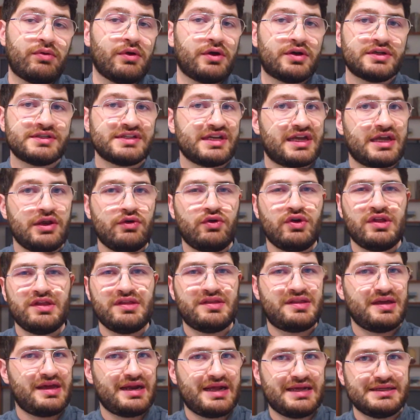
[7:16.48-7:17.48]
qualcosa che non
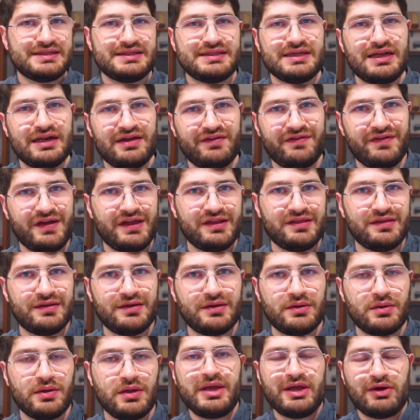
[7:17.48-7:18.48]
interessa alla
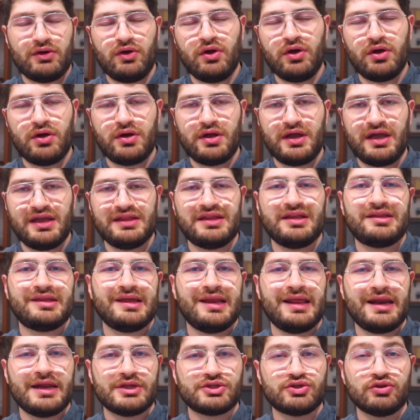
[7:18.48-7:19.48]
Fed, però è da
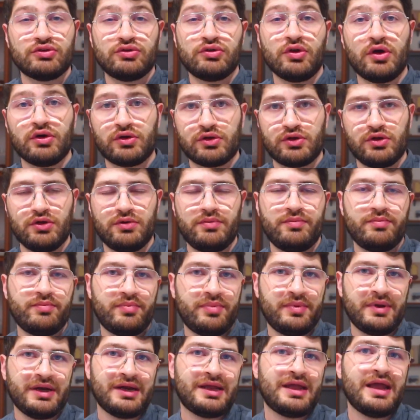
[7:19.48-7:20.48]
tenere sott'occhio
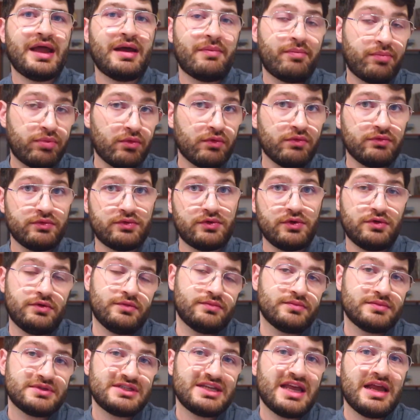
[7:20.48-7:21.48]
perché
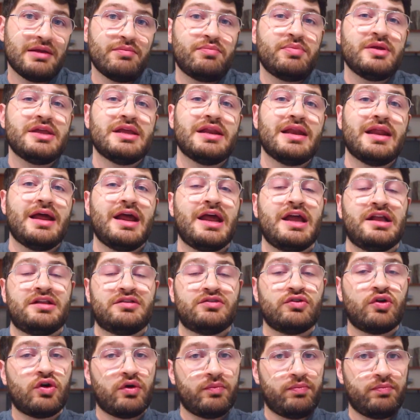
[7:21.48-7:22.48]
appunto se il PIL è
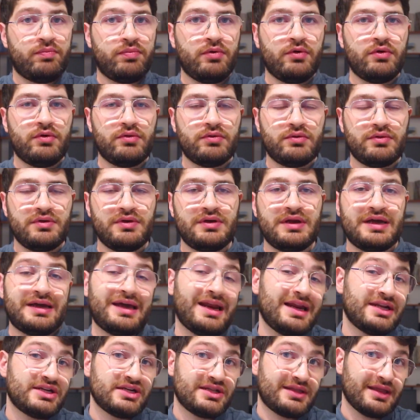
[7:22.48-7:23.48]
troppo, la
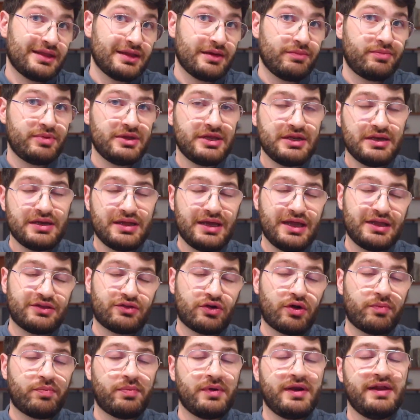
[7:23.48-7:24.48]
crescita del PIL è
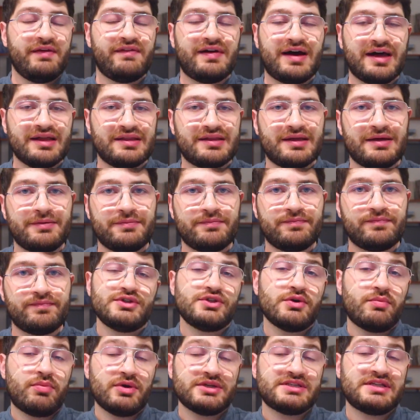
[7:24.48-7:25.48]
troppo elevata,
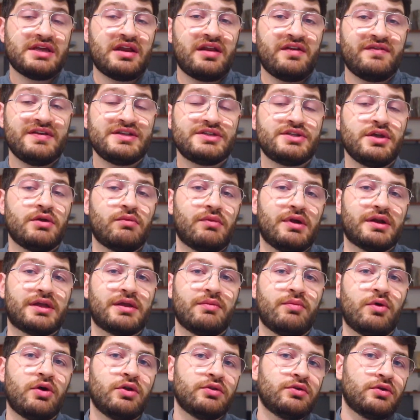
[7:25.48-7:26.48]
questo può essere visto in
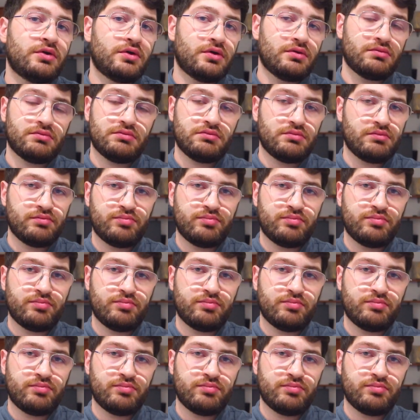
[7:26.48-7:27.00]
qualche modo